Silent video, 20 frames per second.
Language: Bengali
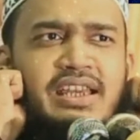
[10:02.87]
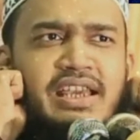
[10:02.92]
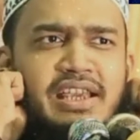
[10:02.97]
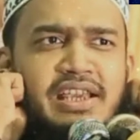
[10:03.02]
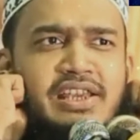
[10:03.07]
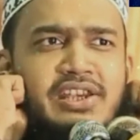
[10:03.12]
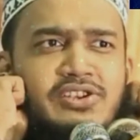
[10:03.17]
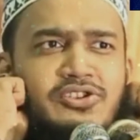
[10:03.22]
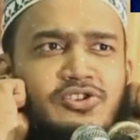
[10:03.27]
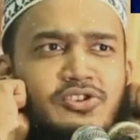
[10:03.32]

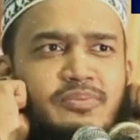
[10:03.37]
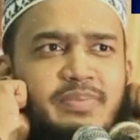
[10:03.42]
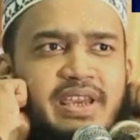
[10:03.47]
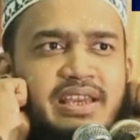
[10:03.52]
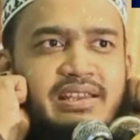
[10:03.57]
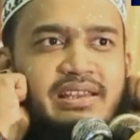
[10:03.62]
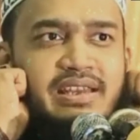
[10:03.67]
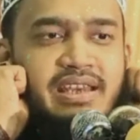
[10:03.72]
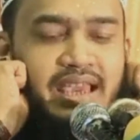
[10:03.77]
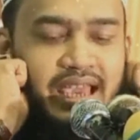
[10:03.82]
নিকৃষ্ট
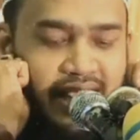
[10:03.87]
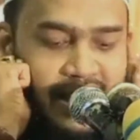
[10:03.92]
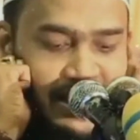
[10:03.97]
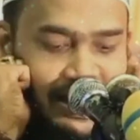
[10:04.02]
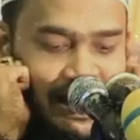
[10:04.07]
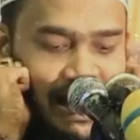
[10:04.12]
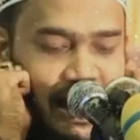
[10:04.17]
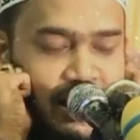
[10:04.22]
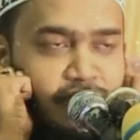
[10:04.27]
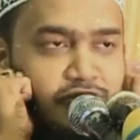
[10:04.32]
ব্যক্তি
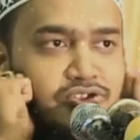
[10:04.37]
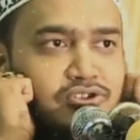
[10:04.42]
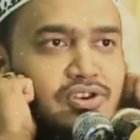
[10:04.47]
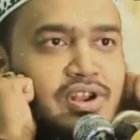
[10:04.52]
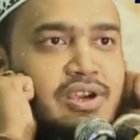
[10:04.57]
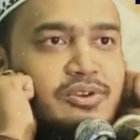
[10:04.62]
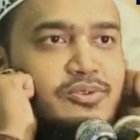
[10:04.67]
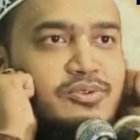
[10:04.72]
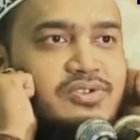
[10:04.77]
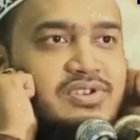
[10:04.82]
এখানে
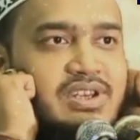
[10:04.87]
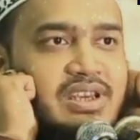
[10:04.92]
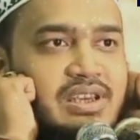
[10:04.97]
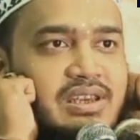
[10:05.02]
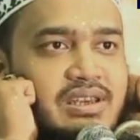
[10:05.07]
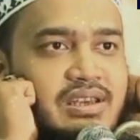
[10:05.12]
আলোচনা করছি